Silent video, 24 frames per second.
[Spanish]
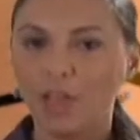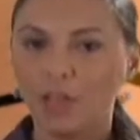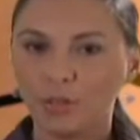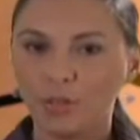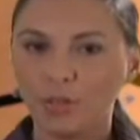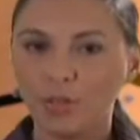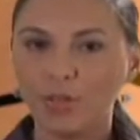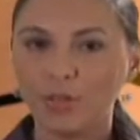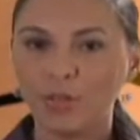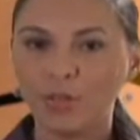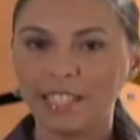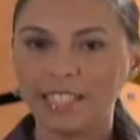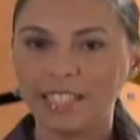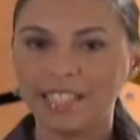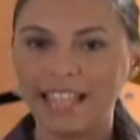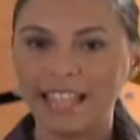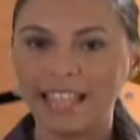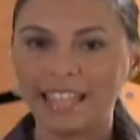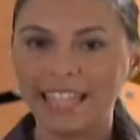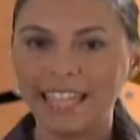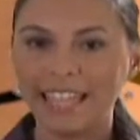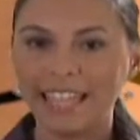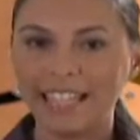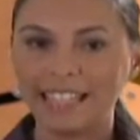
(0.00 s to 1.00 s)
Soy
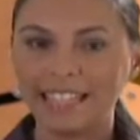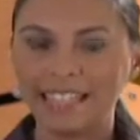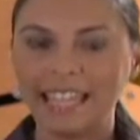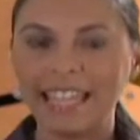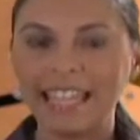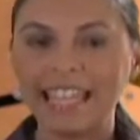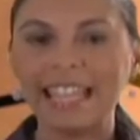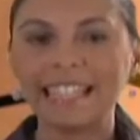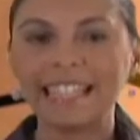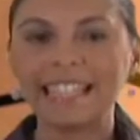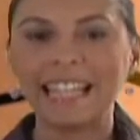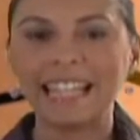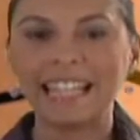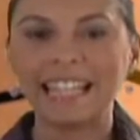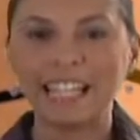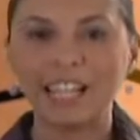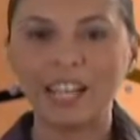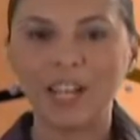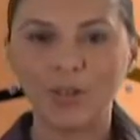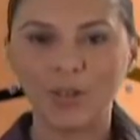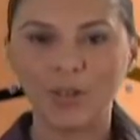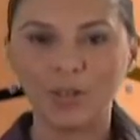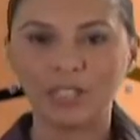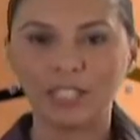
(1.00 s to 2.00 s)
Yulisa Díaz y hasta
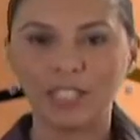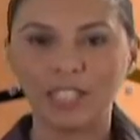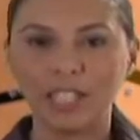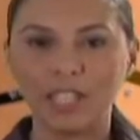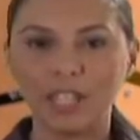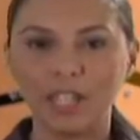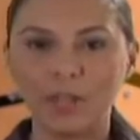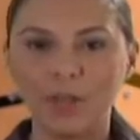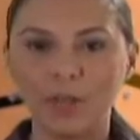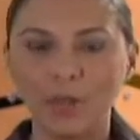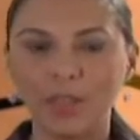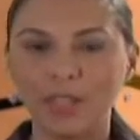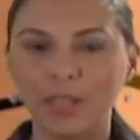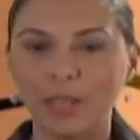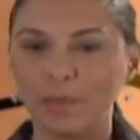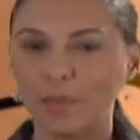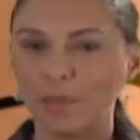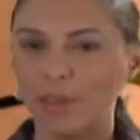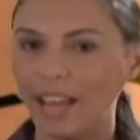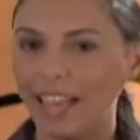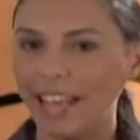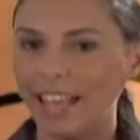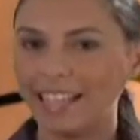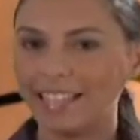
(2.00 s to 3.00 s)
aquí el contenido de
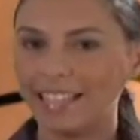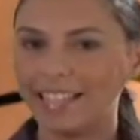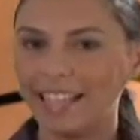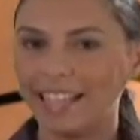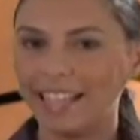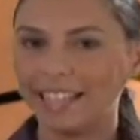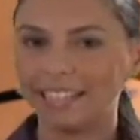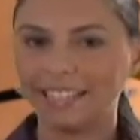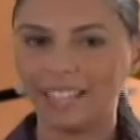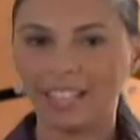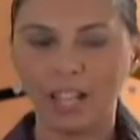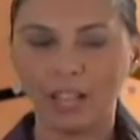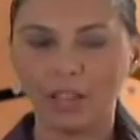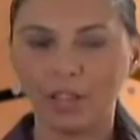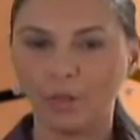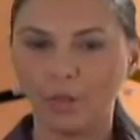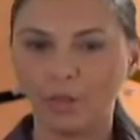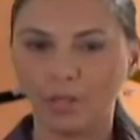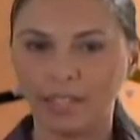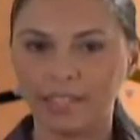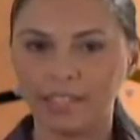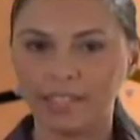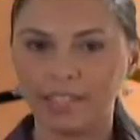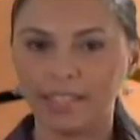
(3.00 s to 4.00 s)
Violencia.
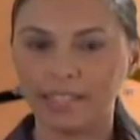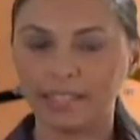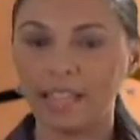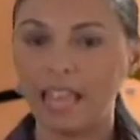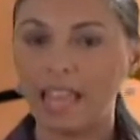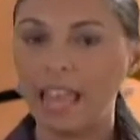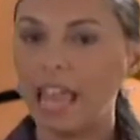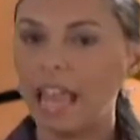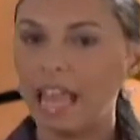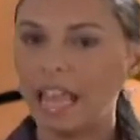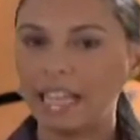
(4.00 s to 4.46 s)
No gracias.